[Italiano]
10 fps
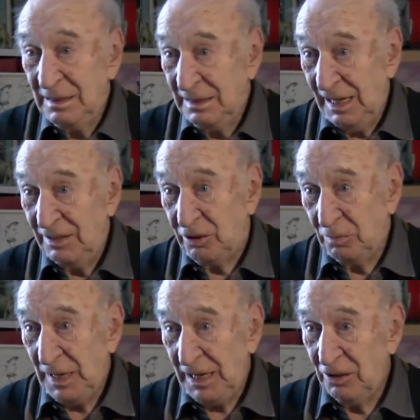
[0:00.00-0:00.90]

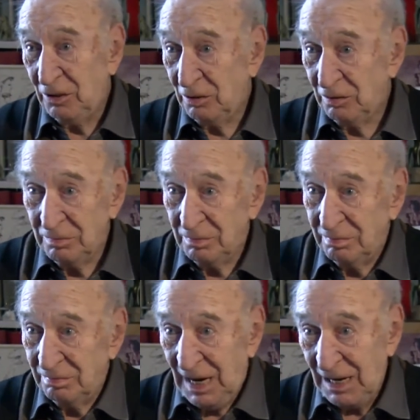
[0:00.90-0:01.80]
tantomeno
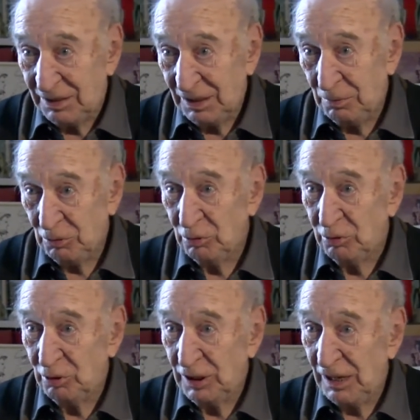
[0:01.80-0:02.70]
altri
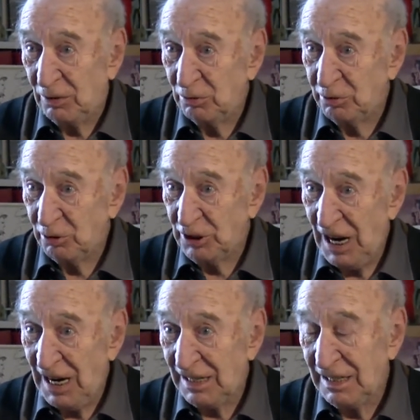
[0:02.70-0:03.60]
produttori da
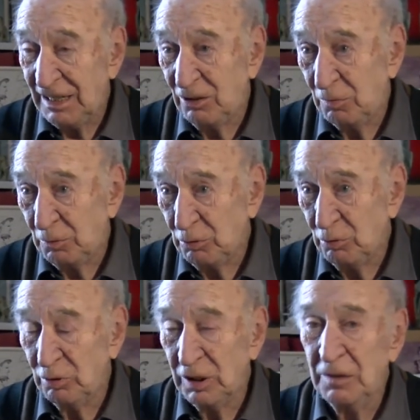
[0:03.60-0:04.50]
consociare, da
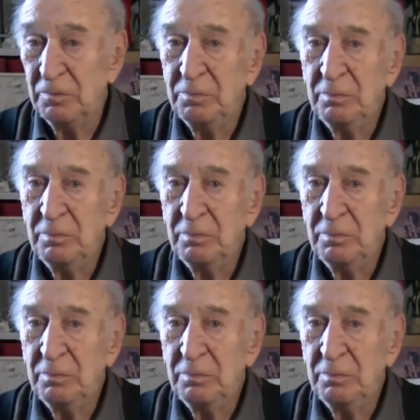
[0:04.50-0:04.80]
coprodurre